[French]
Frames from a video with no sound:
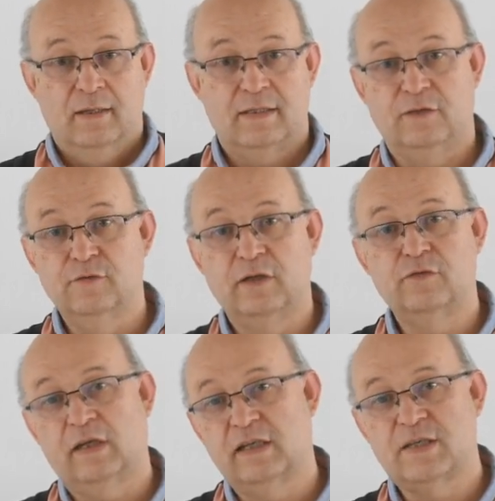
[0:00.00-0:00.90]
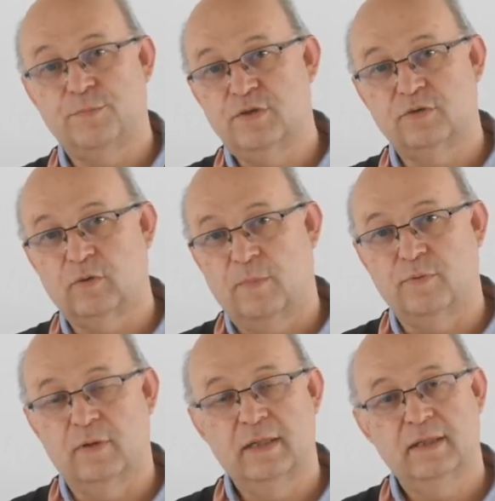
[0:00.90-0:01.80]
Cette nouvelle gouvernance s'appuie sur trois
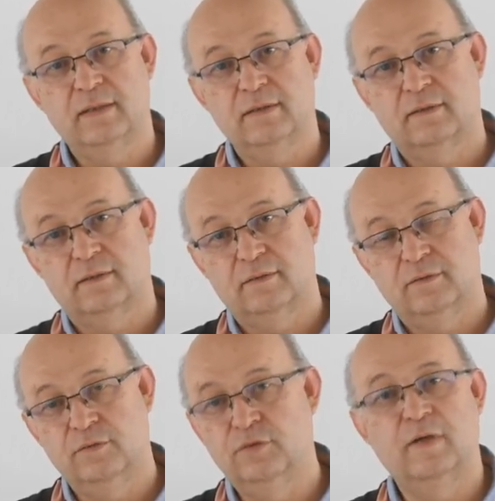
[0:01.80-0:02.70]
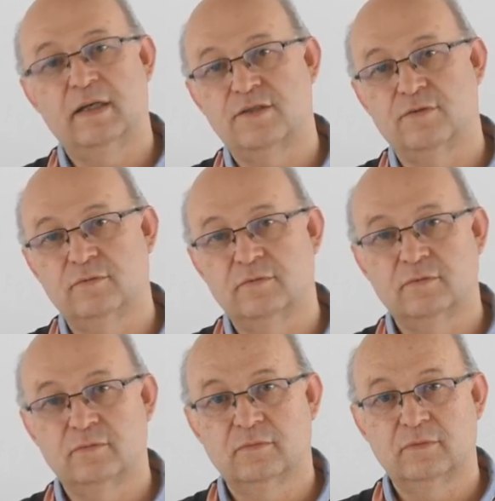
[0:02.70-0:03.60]
points. Une nouvelle
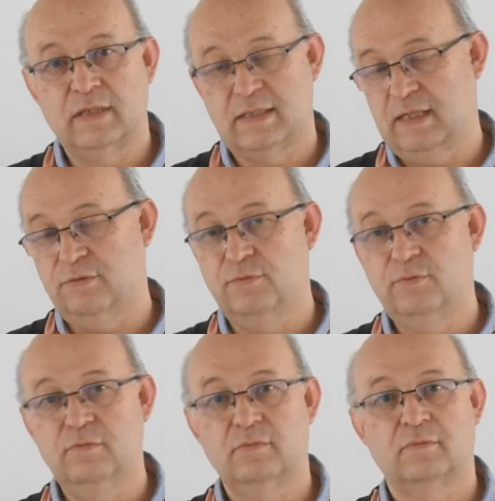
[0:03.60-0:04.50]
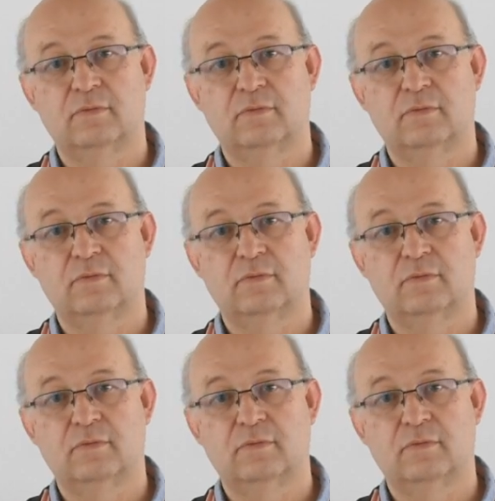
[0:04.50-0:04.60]
action des élus,